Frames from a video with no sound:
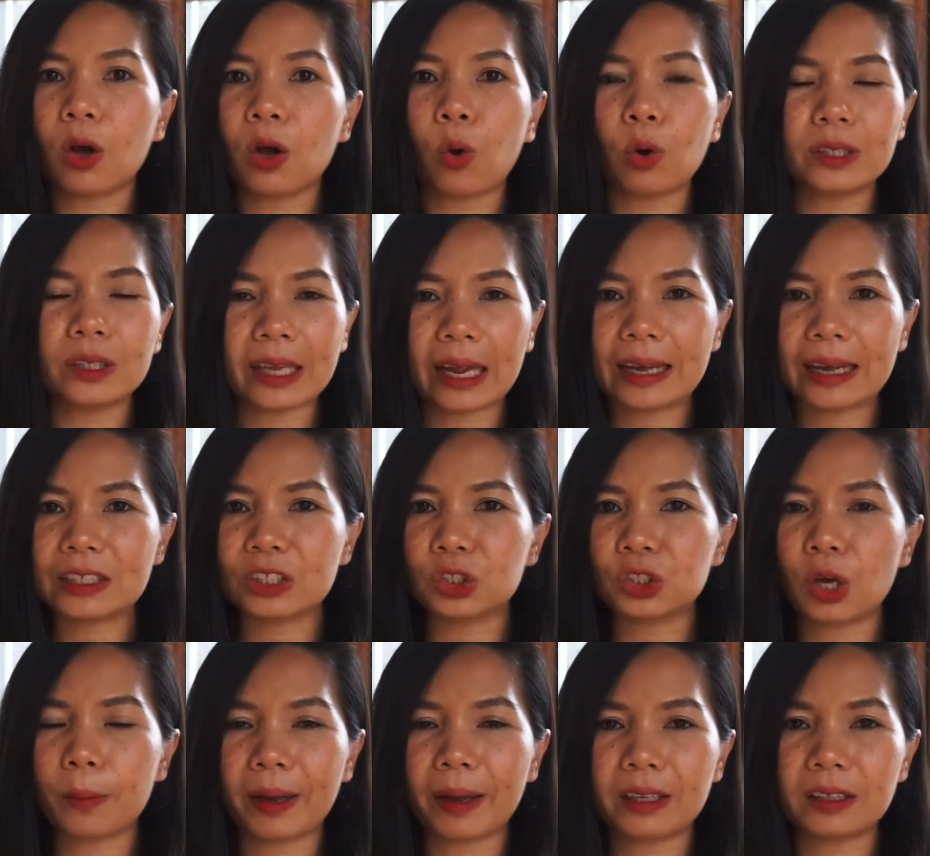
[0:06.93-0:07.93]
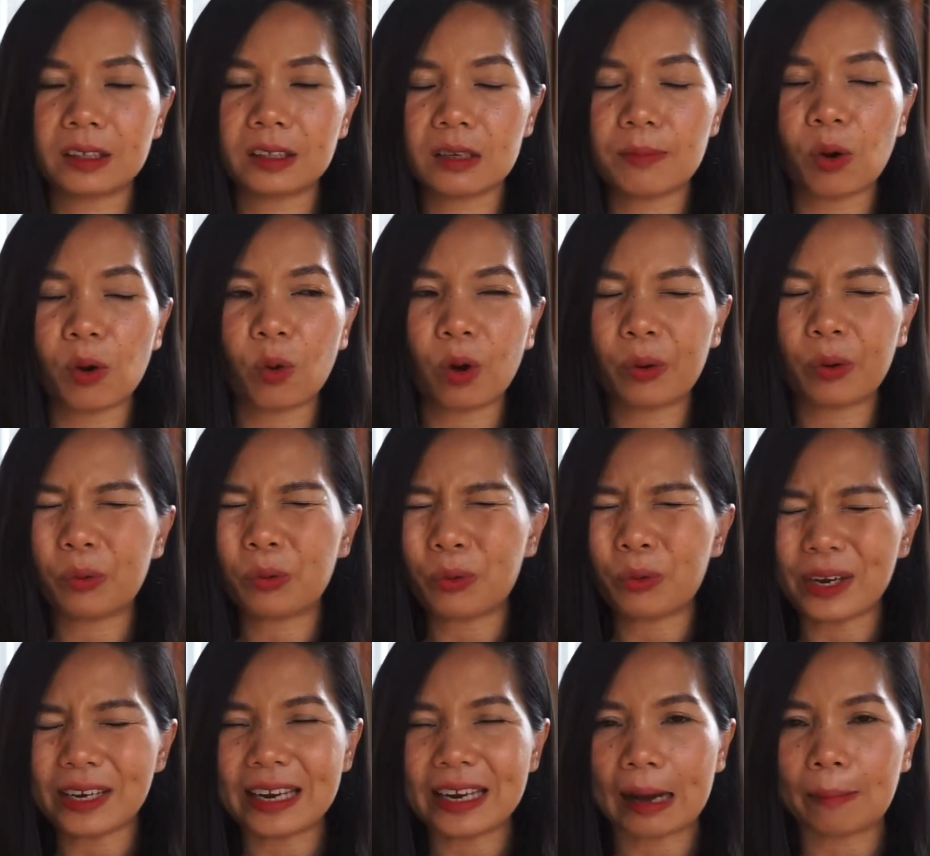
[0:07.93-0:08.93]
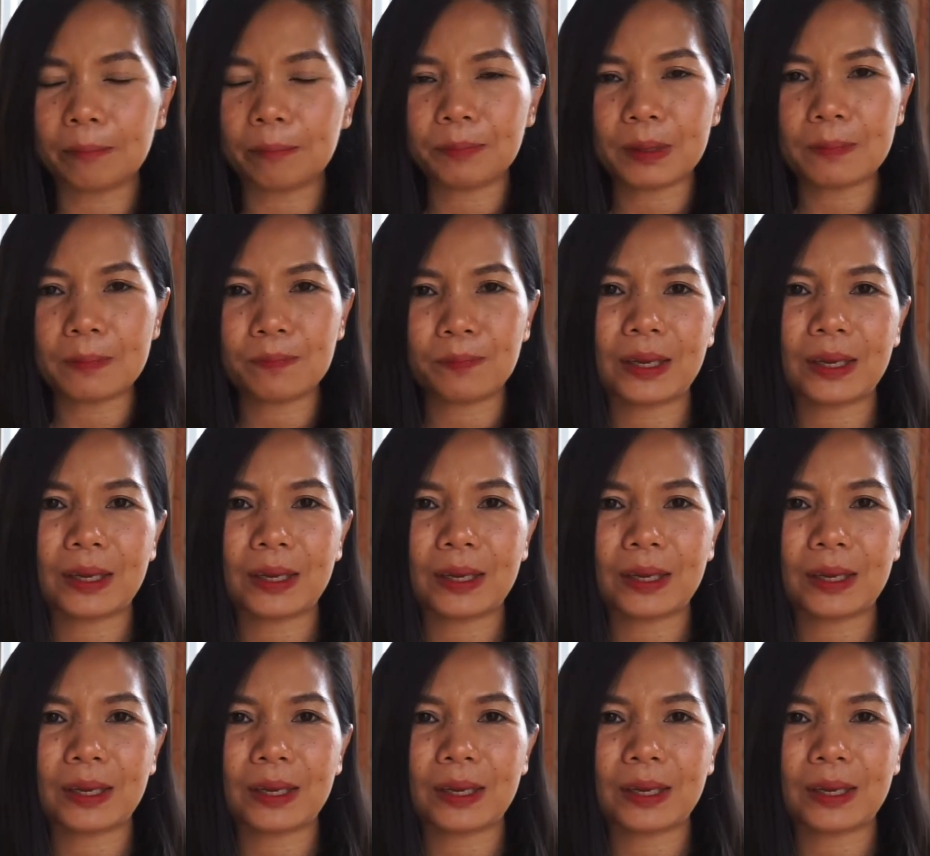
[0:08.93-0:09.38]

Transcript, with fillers: คนไทยจะชอบแอนตี้บอกว่า อุ้ยดำปิด